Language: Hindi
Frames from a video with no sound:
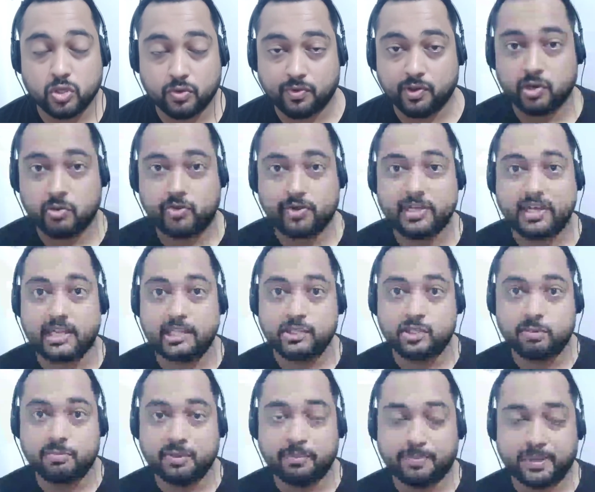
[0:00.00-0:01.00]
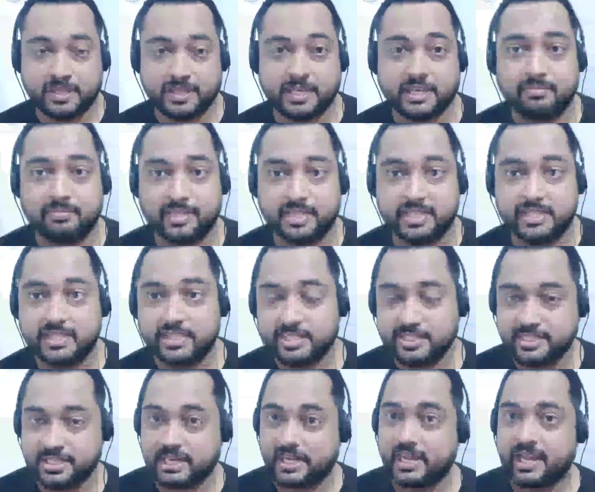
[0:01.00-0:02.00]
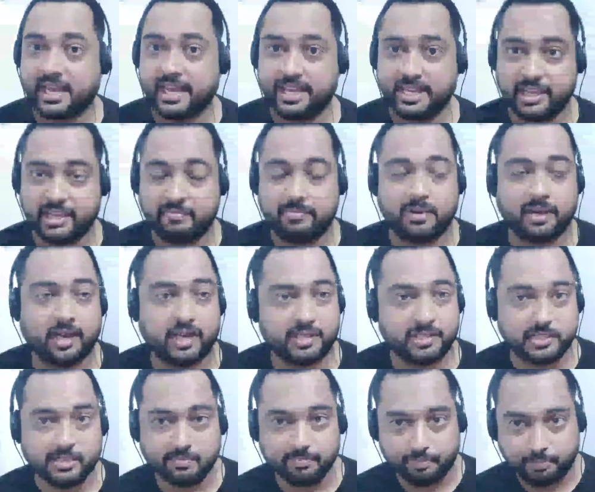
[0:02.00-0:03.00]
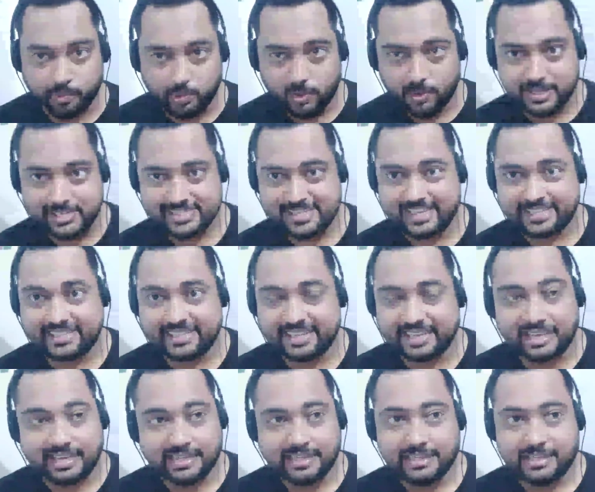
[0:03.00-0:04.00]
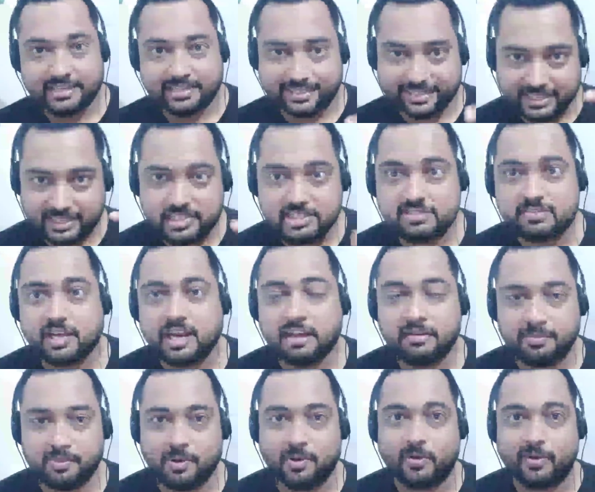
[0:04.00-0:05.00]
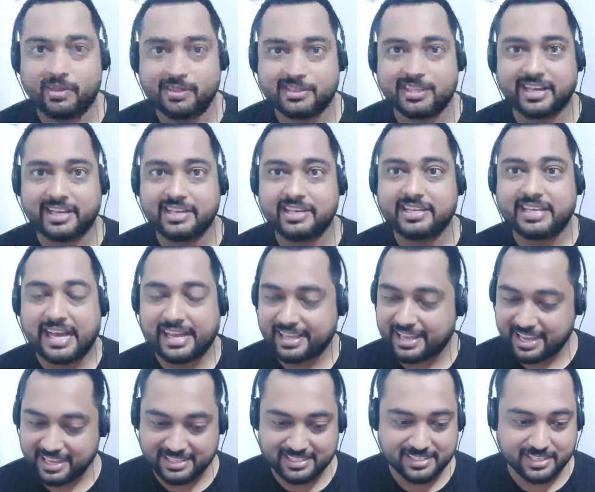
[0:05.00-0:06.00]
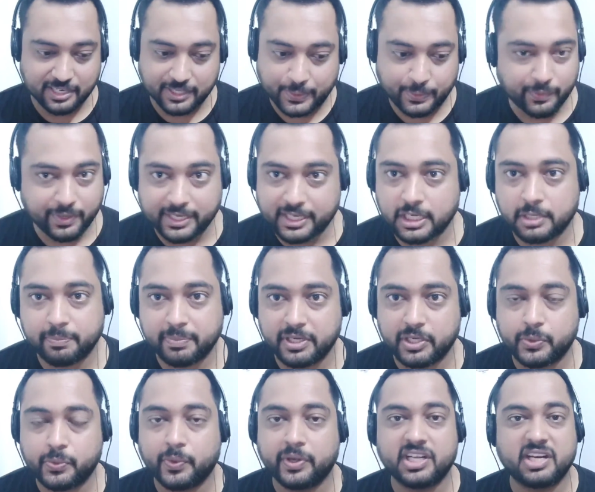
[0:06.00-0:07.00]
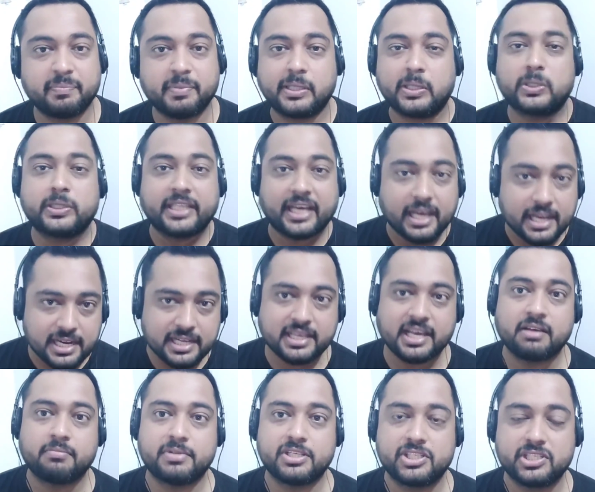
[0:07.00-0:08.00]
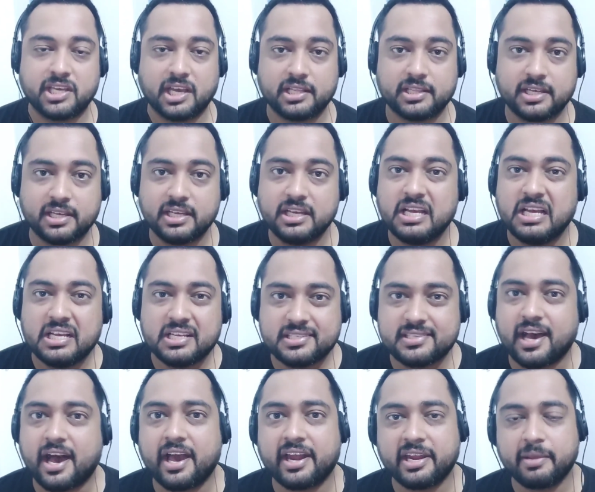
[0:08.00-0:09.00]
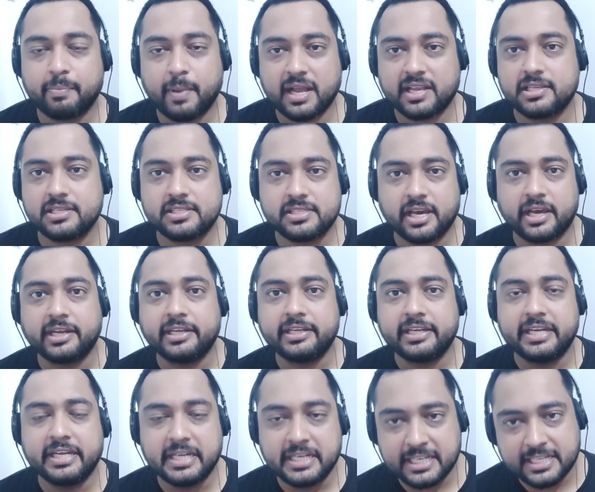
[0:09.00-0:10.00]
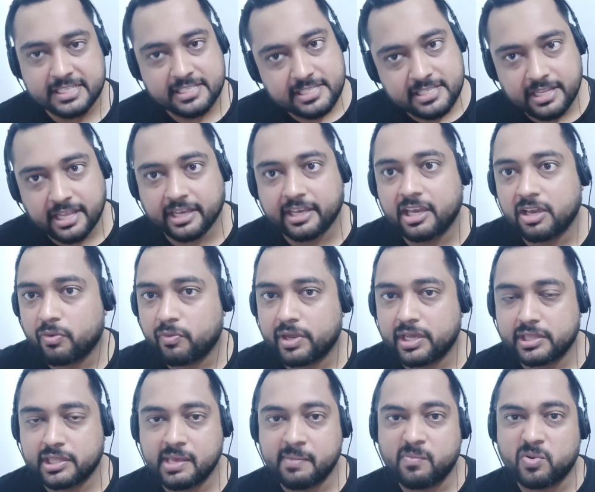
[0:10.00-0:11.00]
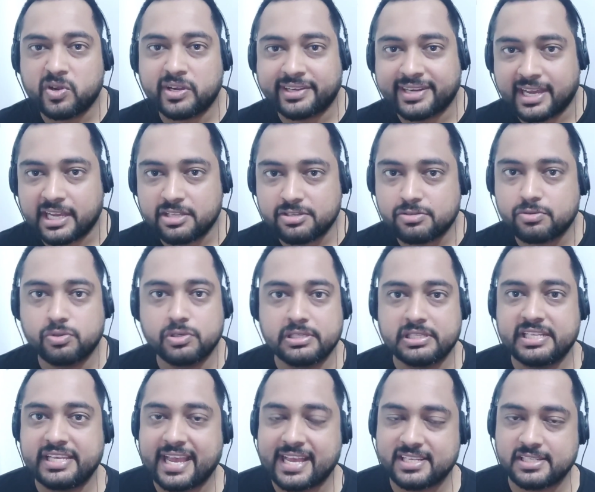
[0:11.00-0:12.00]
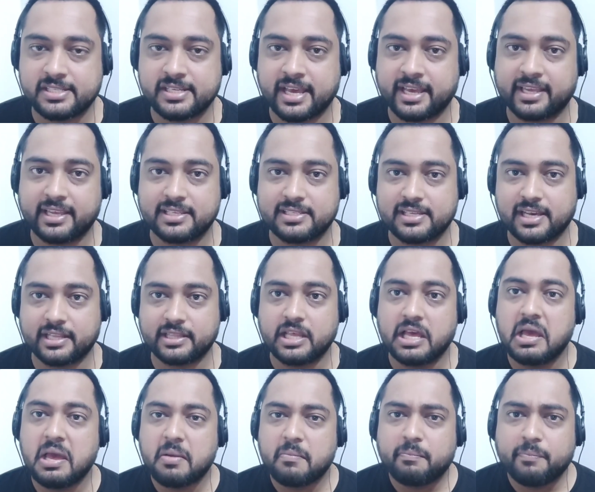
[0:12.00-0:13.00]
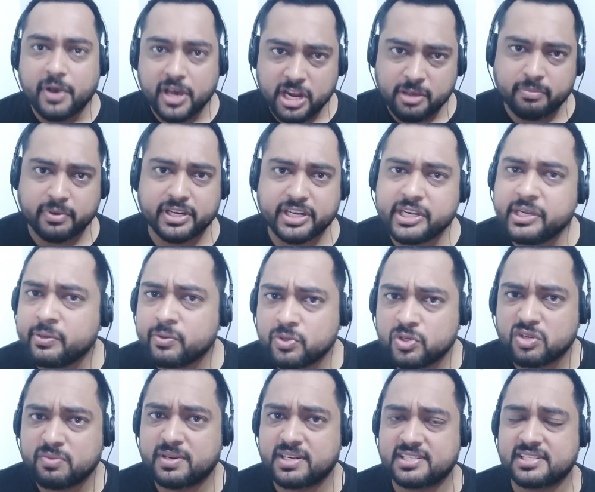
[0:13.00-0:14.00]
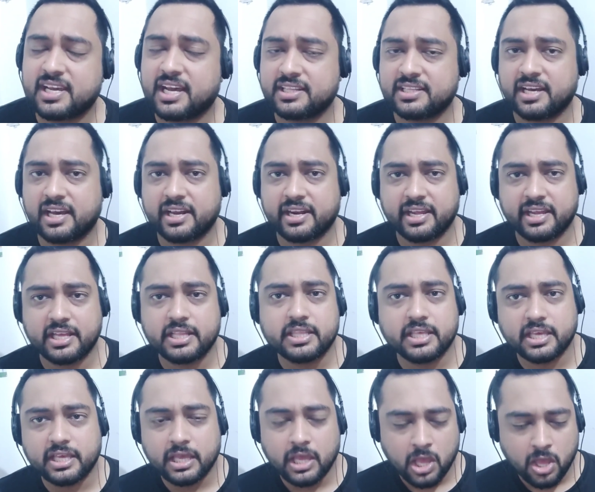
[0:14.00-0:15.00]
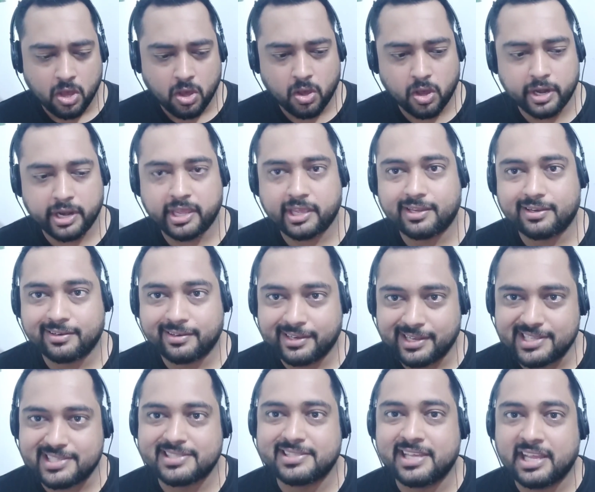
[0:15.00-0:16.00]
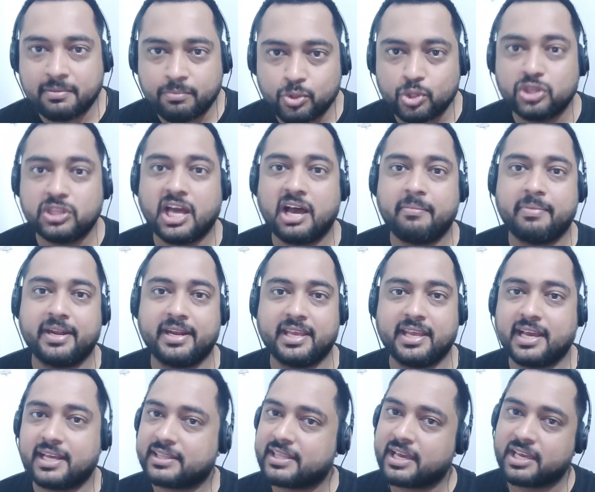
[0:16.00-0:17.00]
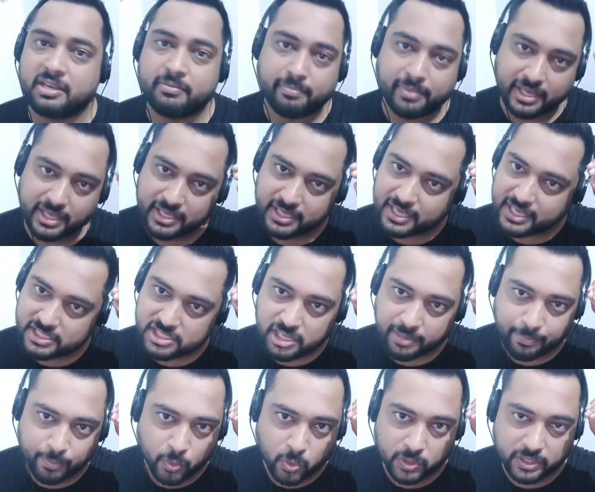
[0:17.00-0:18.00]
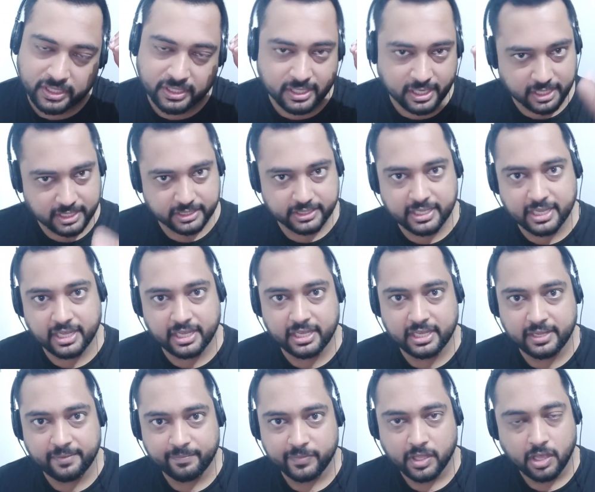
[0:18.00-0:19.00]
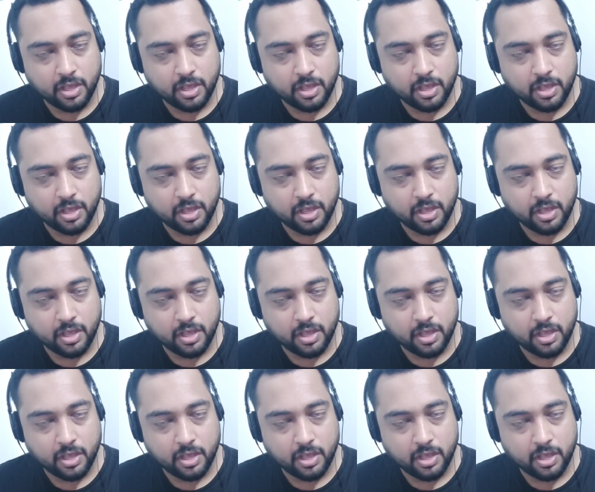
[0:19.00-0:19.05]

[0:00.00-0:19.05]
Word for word: तो ओवरऑल जो भी पंद्रह बीस दिन चला है ये बात बहुत ज़्यादा टेंस वाला माहौल था खासकर ट्विटर पे ट्विटर पे तो तहलका मच गया था सारे पाकिस्तानी इंडियंस लगे हुए थे मोनेटाइज खुजली हैशटैग के साथ बड़े बड़े यूट्यूबर साथ आ रहे थे और एक नेशनल मुद्दा बन गया था कि भैया सपोर्ट करना है